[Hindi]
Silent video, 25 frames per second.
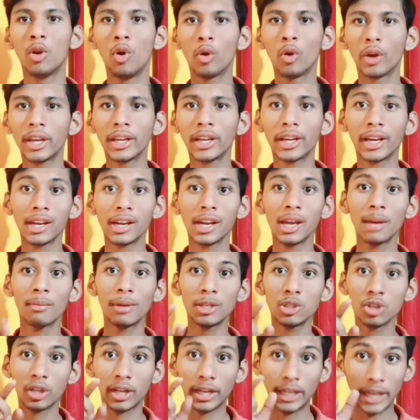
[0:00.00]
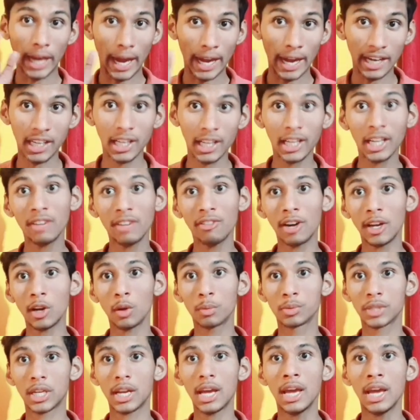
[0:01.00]
लॉगिन करने के बाद जो कैटेगरी
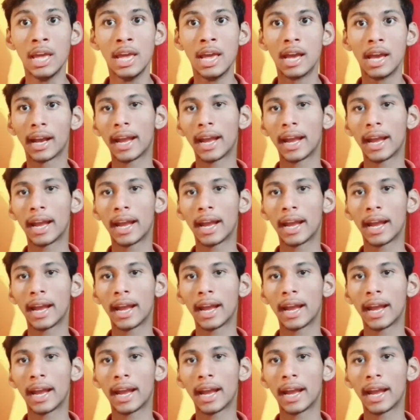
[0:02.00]
वाला ऑप्शन है